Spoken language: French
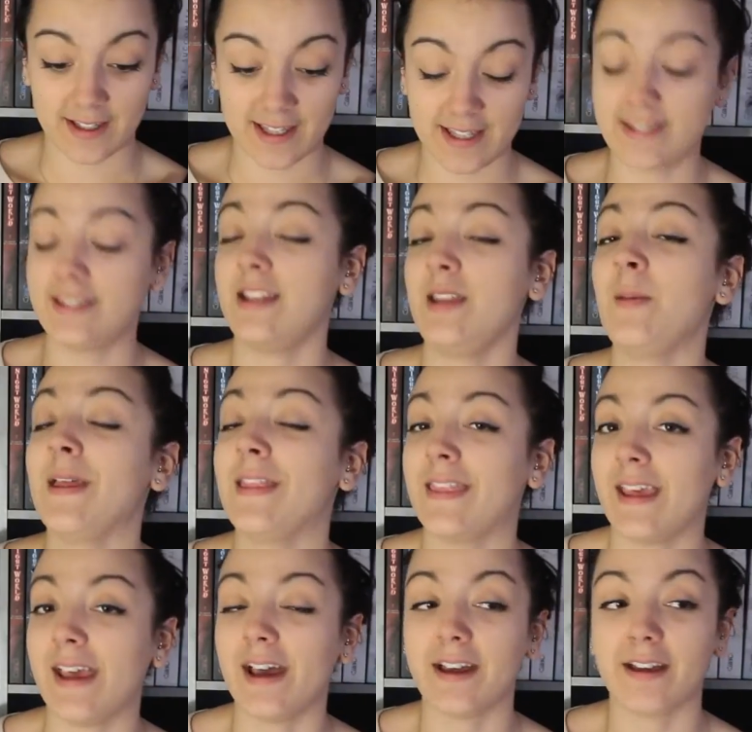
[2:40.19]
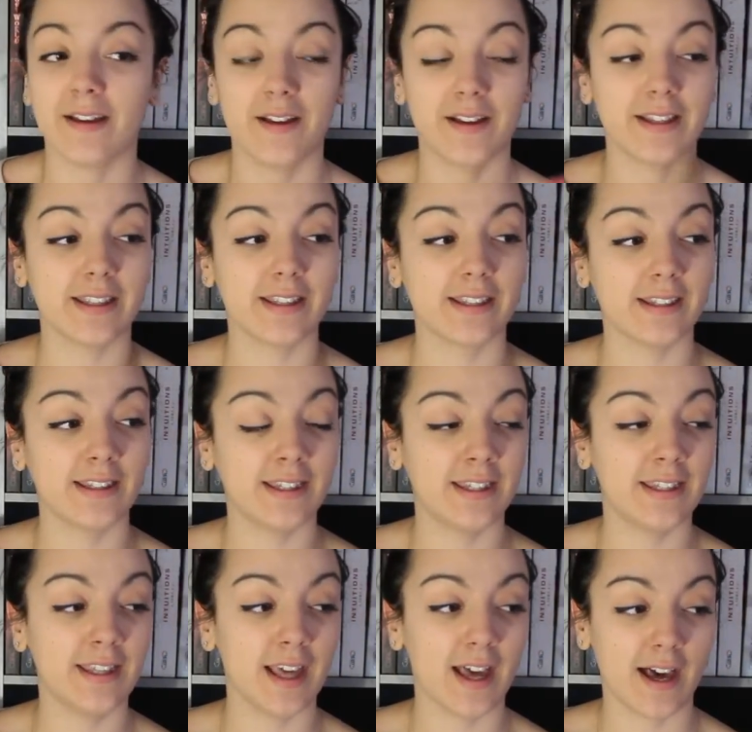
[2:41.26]
et célibataire,
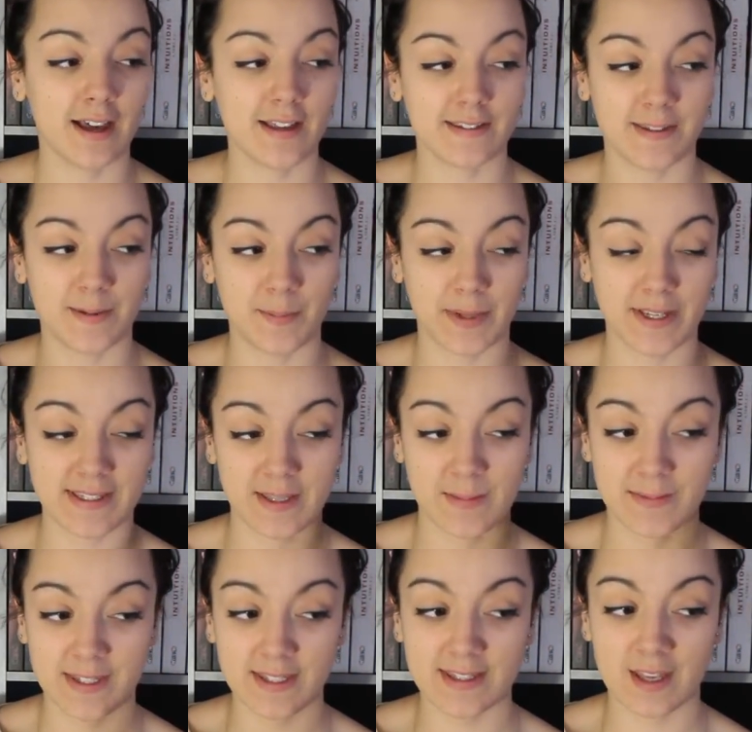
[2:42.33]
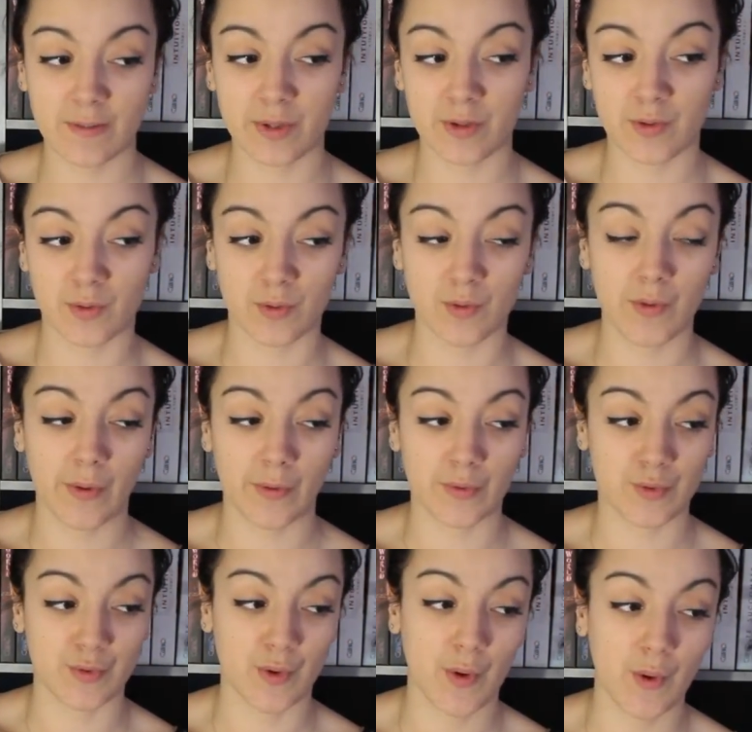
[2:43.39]
qui a pris ses petites habitudes
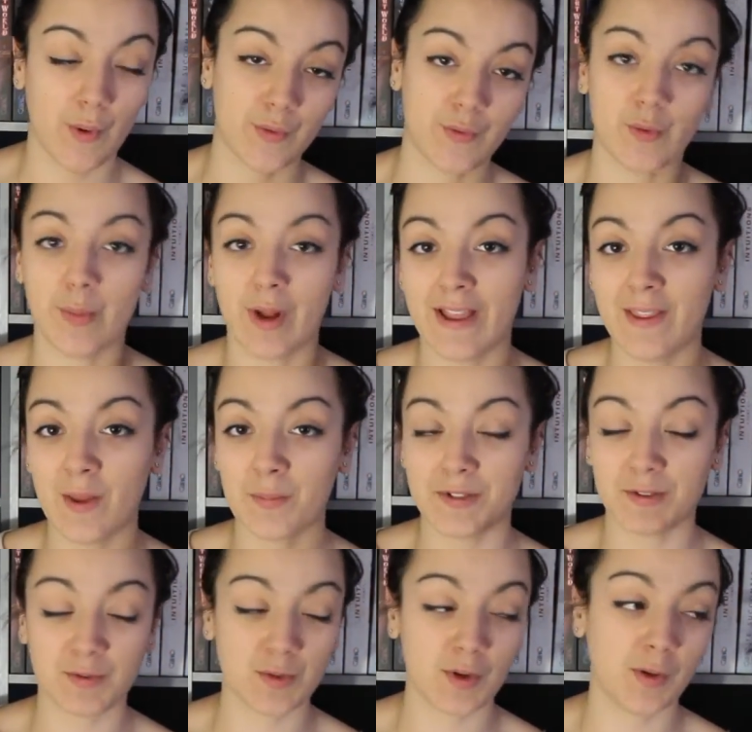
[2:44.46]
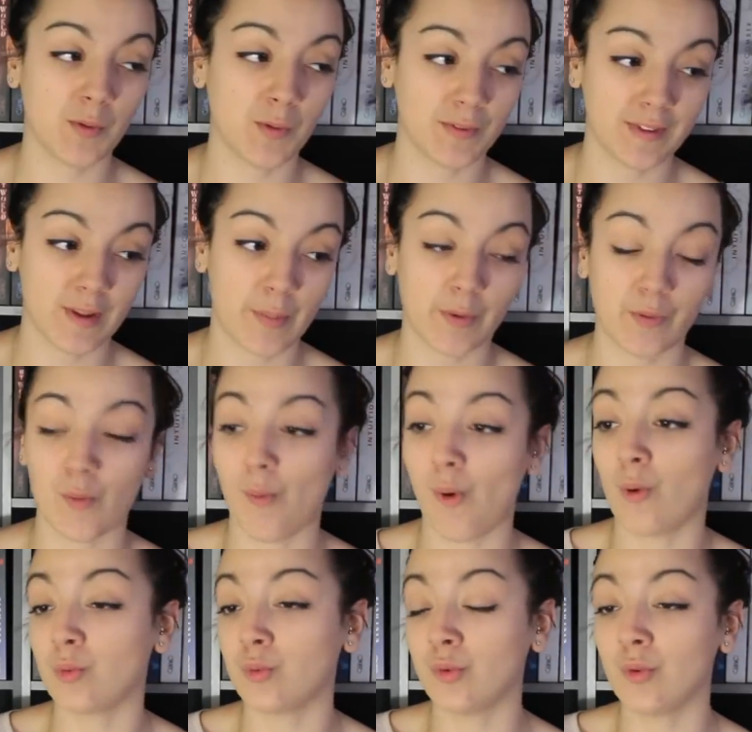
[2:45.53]
du genre se balader en petit culotte dans son
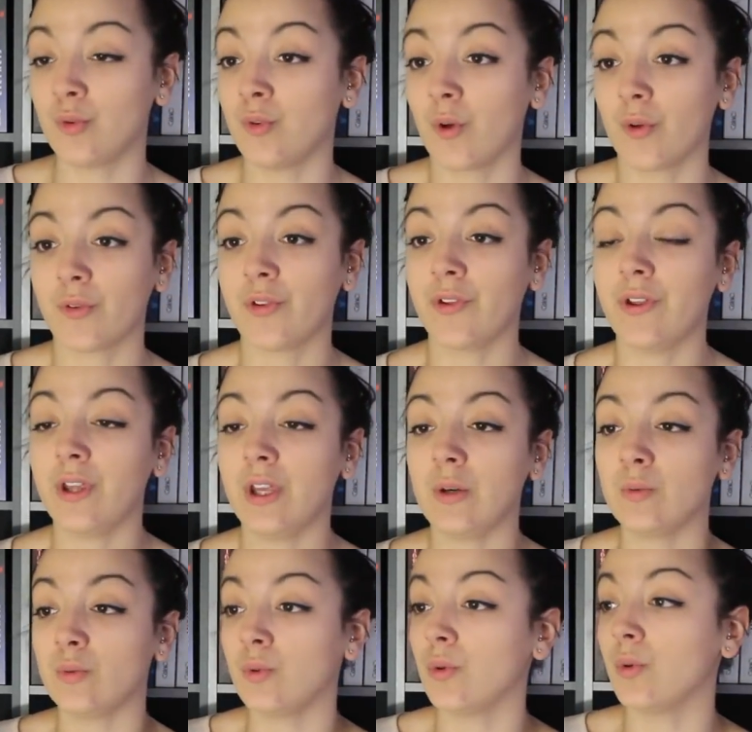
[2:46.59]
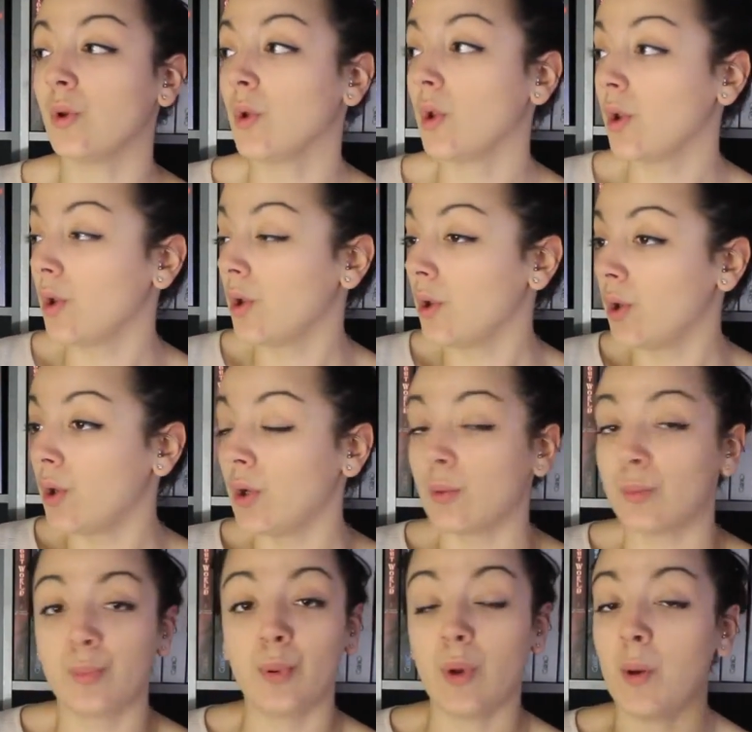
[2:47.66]
appartement ou de danser ou de...
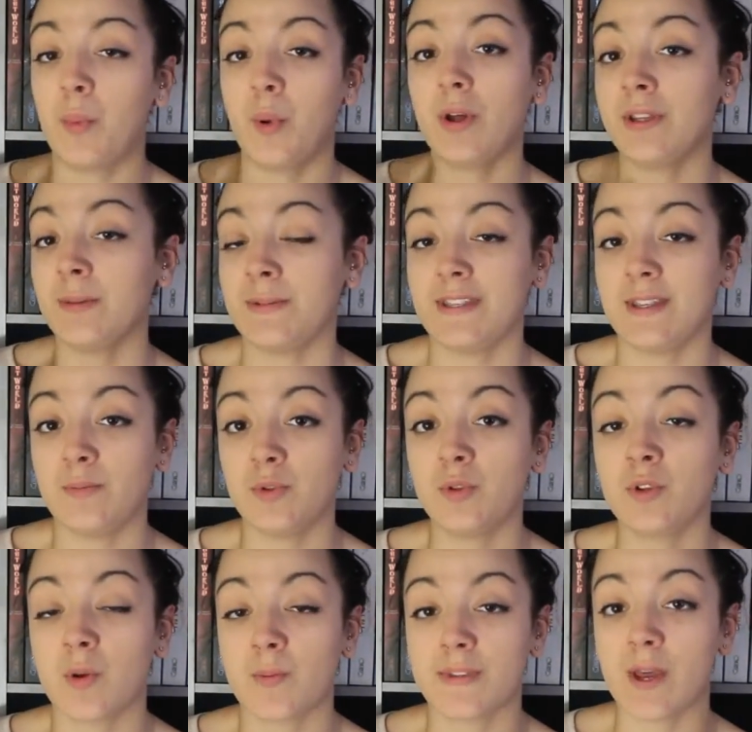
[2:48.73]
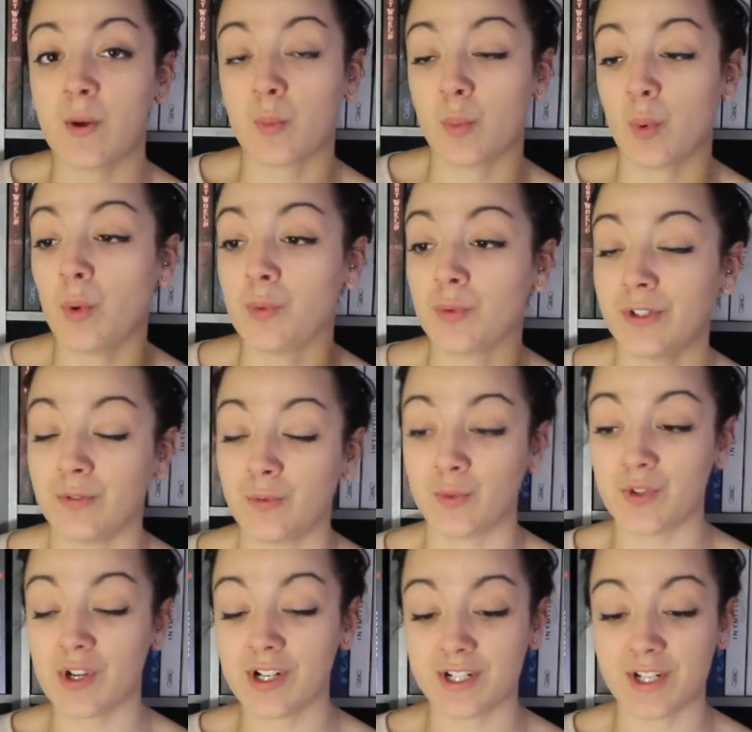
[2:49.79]
Peu importe, des petites habitudes comme ça qu'on prend qu'on est toute
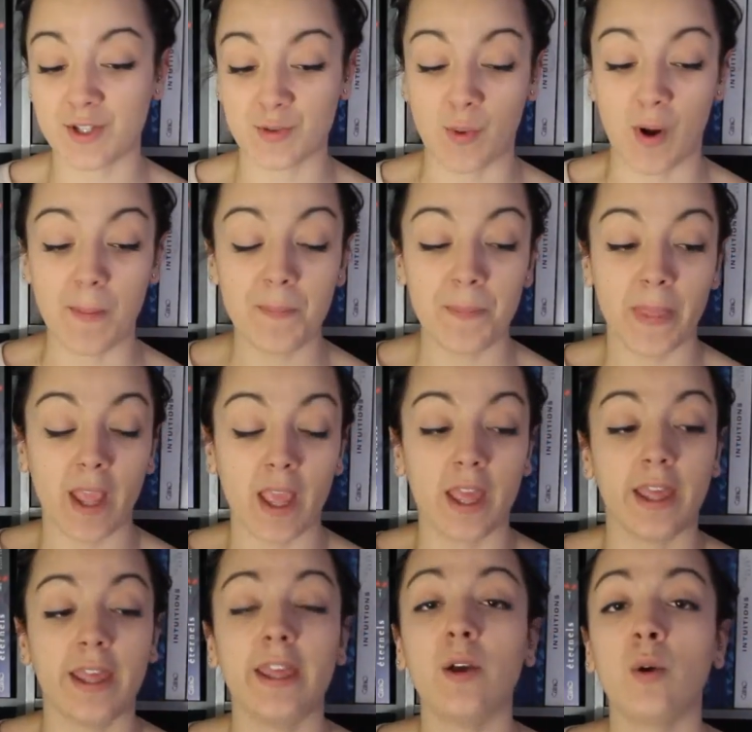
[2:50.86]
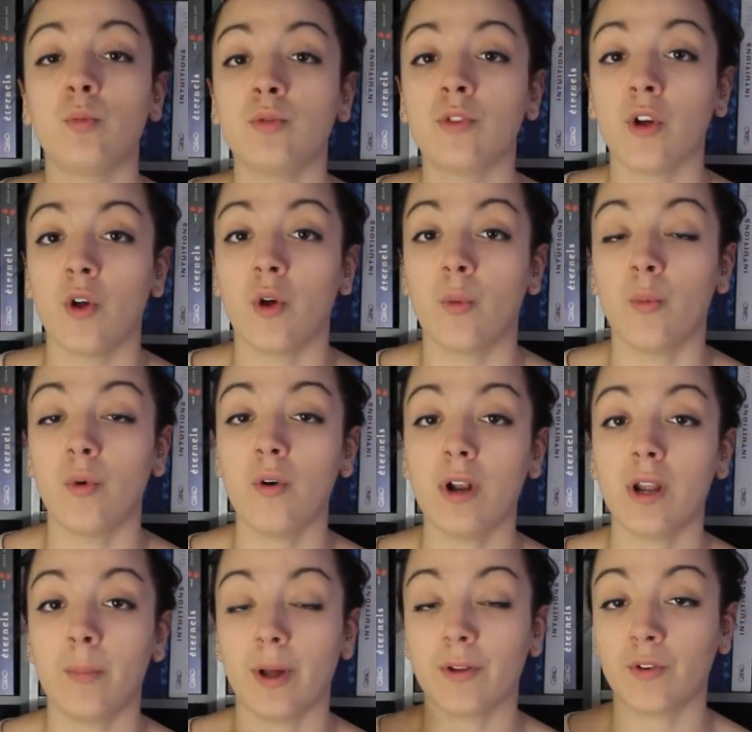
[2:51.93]
seule chez soi. Et au bout d'un moment,
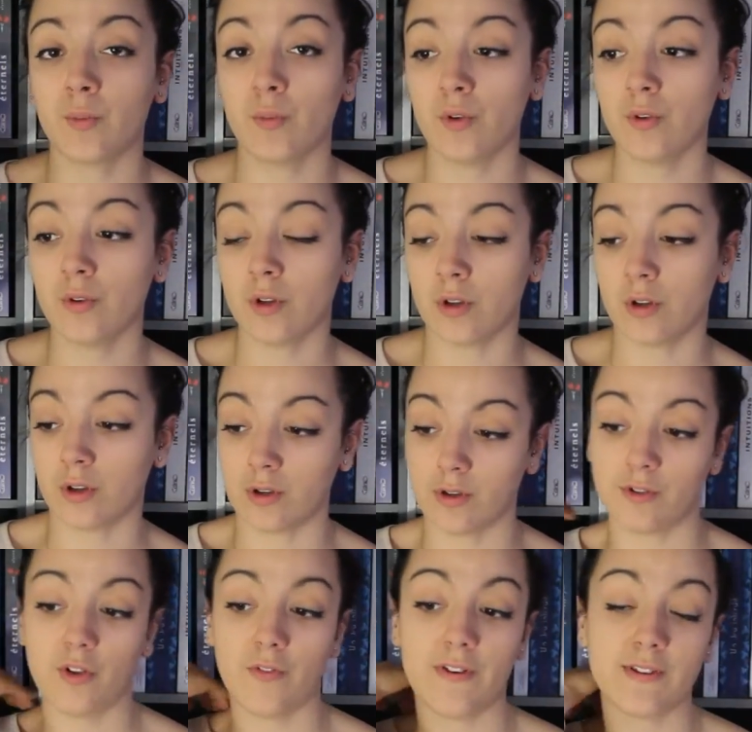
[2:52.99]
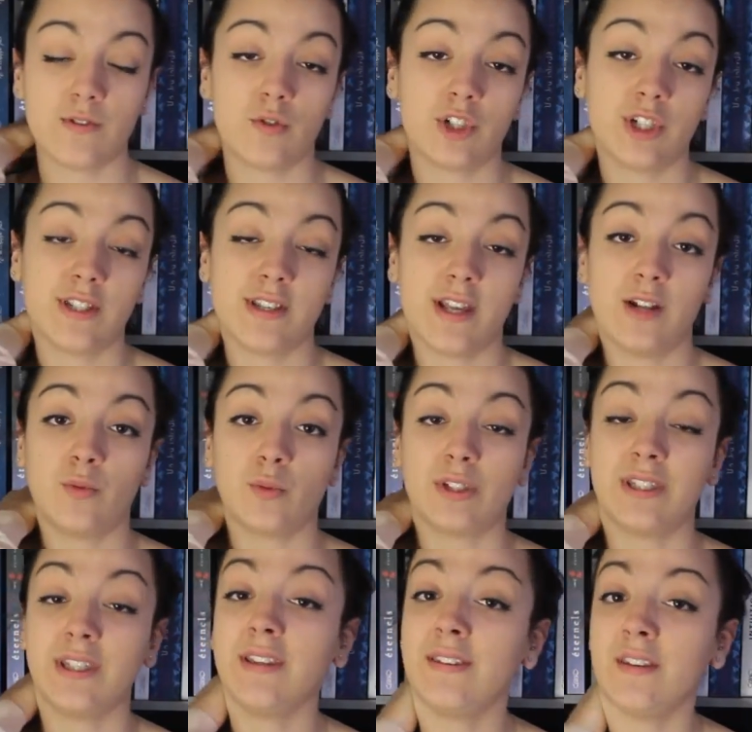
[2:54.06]
l'appartement euh, d'en face de chez elle, donc
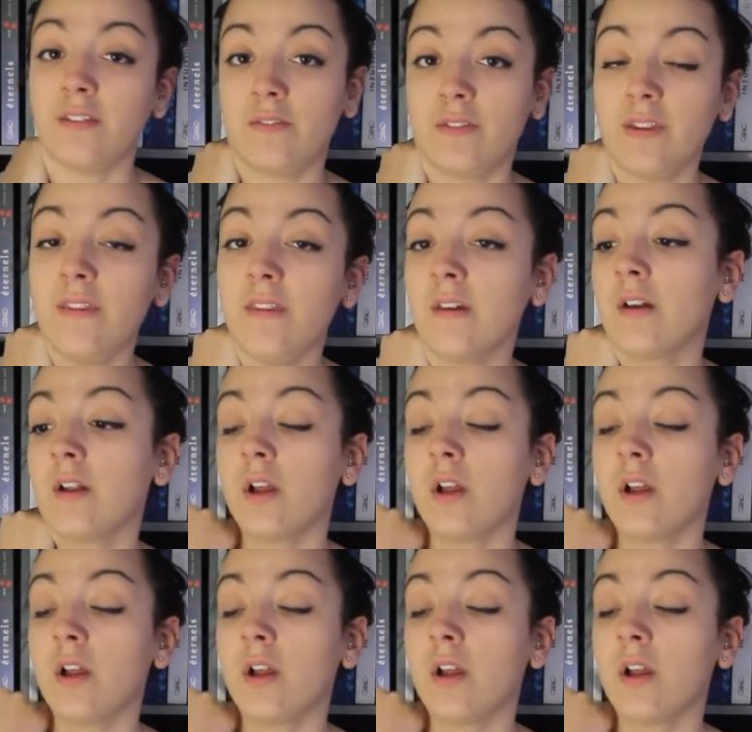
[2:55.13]
qui était vide,